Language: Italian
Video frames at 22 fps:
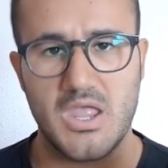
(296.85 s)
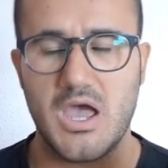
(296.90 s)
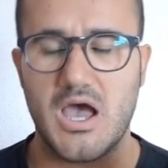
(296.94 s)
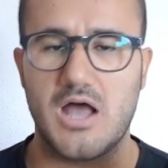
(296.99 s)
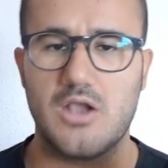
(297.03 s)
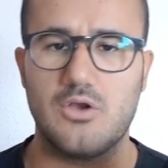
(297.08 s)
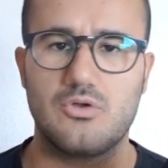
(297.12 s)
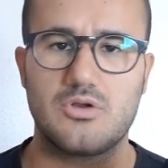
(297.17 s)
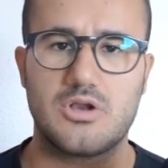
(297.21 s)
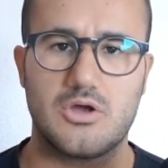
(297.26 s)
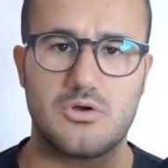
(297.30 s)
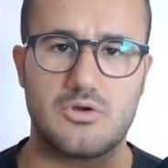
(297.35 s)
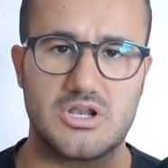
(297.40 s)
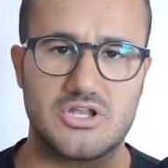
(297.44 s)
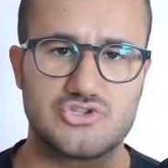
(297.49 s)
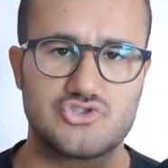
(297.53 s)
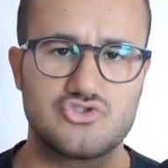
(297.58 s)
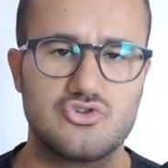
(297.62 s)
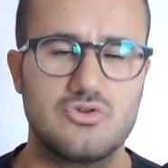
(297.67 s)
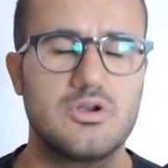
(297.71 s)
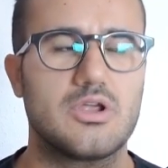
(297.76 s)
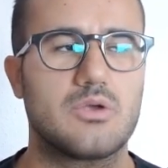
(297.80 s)
Allora ho
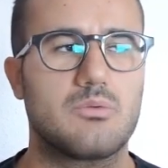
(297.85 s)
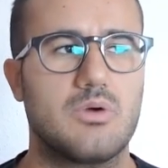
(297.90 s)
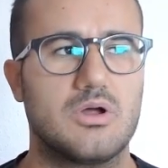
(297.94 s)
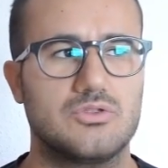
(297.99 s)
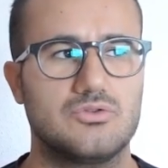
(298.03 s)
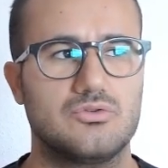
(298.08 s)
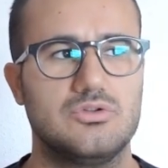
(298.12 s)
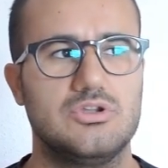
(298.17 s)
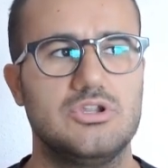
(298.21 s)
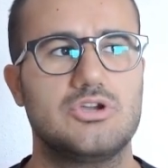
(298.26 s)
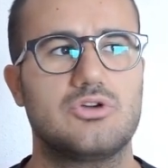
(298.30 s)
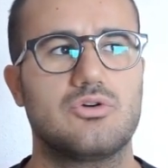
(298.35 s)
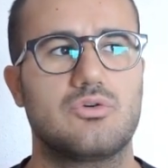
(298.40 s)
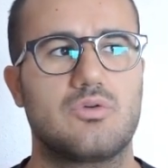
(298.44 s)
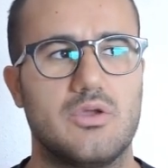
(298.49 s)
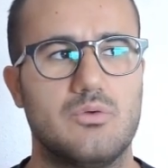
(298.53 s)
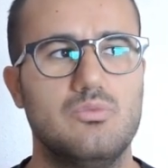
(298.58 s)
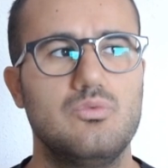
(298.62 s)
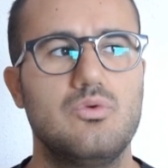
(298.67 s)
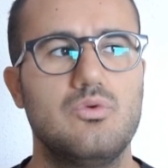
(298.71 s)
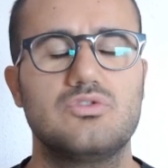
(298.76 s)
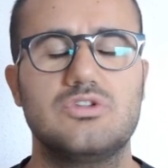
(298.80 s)
ragione quando dico che
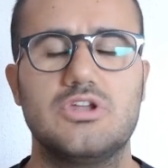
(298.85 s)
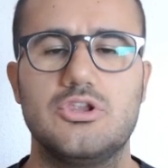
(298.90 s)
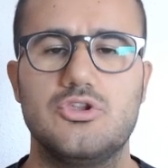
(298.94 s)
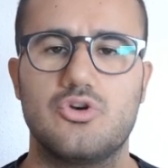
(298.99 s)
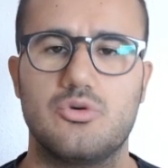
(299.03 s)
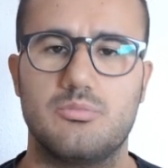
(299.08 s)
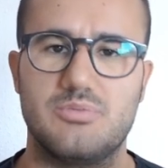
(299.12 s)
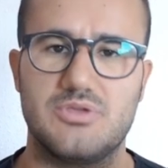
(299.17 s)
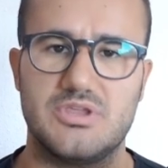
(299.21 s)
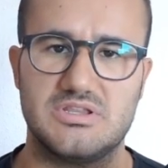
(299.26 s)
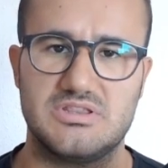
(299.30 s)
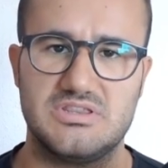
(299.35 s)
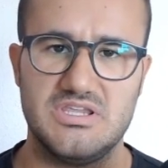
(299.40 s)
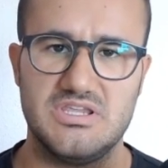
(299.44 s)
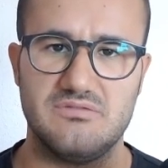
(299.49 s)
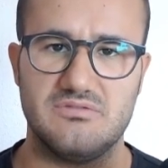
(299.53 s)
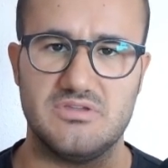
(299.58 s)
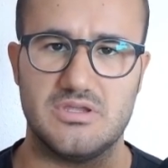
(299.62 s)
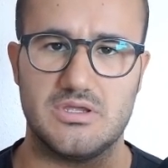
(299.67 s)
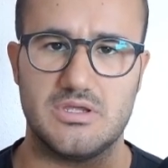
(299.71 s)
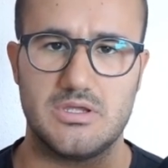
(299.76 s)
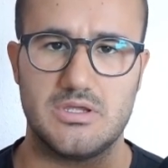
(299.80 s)
uno degli
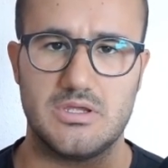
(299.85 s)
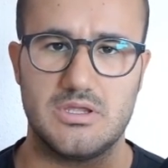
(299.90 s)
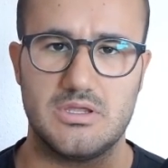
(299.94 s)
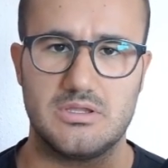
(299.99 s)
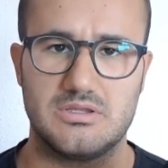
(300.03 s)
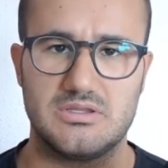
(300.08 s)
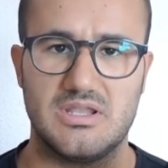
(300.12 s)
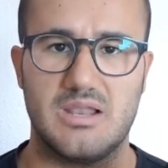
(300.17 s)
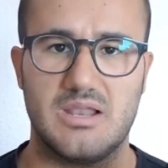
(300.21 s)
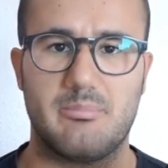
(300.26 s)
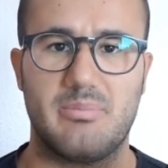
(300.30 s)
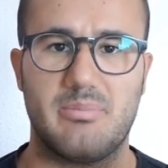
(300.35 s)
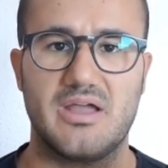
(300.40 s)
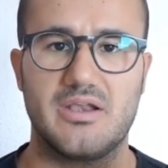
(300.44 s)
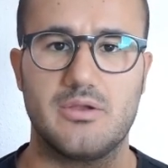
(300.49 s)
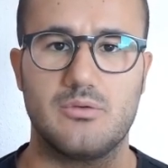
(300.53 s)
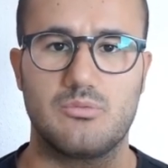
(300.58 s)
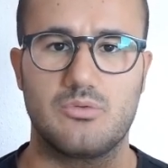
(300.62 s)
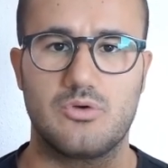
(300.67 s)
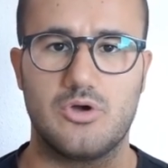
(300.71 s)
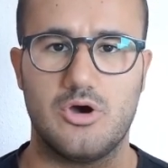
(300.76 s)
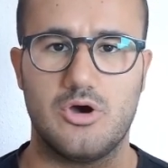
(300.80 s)
obiettivi della
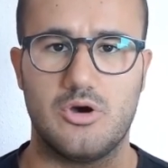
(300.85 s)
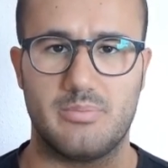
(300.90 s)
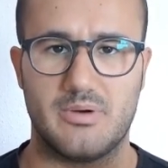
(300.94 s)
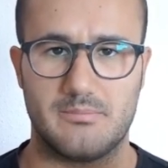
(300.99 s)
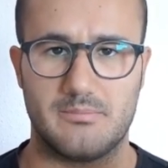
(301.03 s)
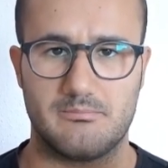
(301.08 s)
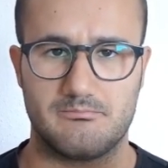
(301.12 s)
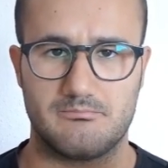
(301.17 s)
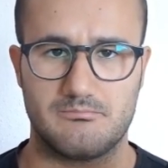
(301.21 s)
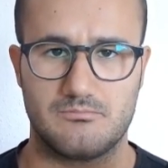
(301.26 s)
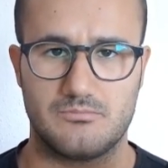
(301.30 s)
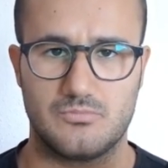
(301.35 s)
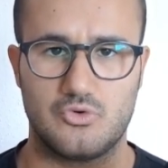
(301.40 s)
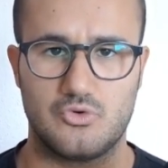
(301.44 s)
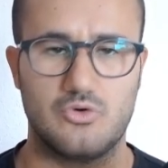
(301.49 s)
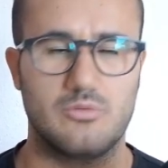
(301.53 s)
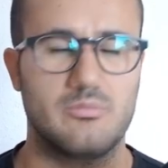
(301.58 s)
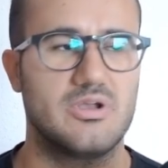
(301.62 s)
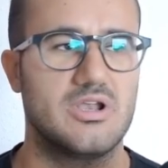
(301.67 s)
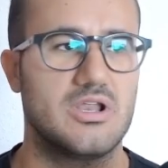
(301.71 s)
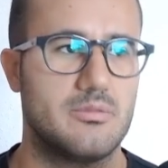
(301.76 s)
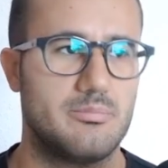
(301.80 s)
paneuropa,
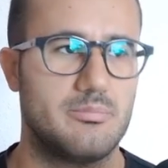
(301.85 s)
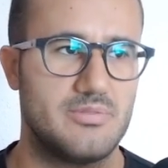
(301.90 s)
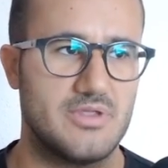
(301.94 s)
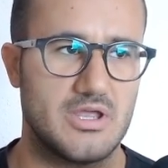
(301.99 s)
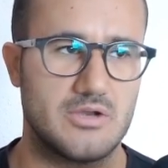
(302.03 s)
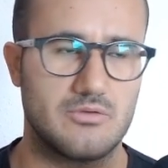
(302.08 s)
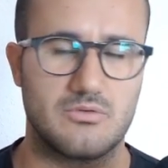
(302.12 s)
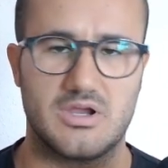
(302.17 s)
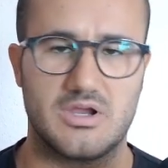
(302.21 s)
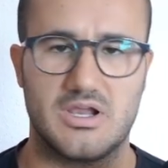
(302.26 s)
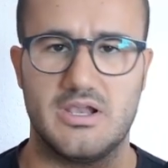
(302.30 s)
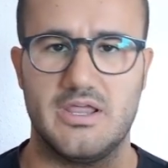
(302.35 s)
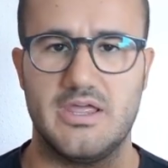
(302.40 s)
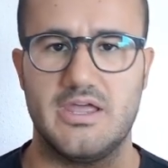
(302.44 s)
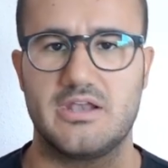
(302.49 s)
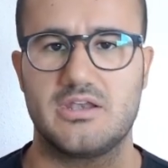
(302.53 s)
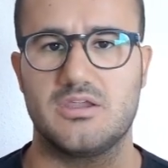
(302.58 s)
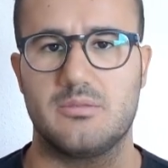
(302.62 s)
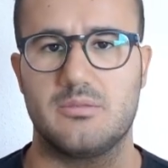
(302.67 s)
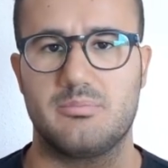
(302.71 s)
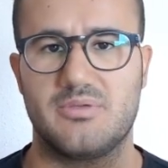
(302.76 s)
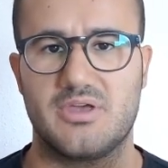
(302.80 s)
come nel piano
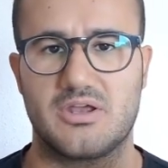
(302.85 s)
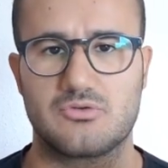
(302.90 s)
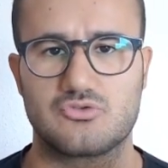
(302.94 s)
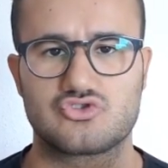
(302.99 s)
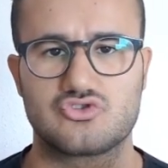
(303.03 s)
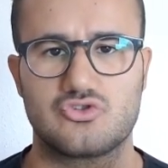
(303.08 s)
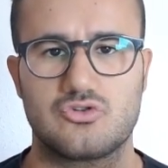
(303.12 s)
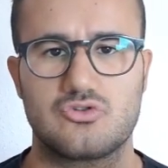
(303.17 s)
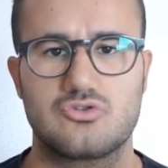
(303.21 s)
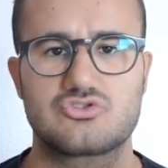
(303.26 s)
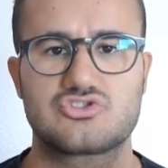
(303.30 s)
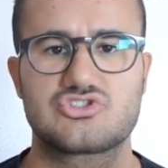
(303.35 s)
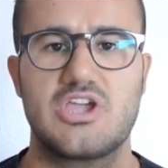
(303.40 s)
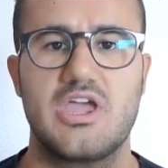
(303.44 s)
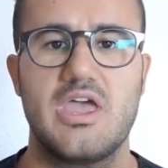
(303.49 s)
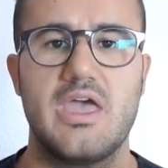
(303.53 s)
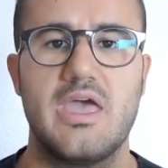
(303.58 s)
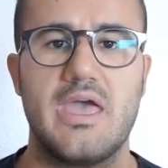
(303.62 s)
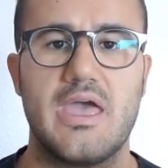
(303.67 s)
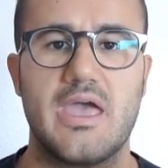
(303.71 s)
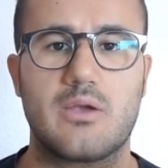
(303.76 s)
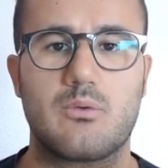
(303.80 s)
Galerghi, nel piano Soros,
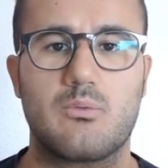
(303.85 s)
è